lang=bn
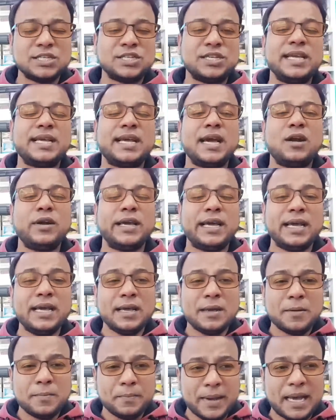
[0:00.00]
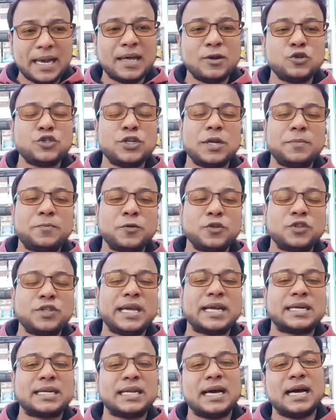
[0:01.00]
সেই কারণে বেলারুশের প্রতি
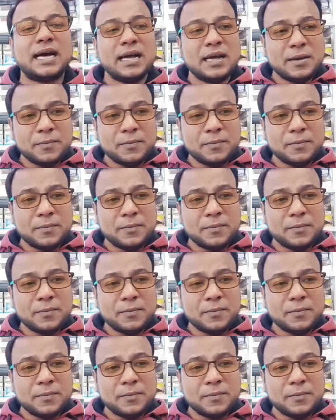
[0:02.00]
একটা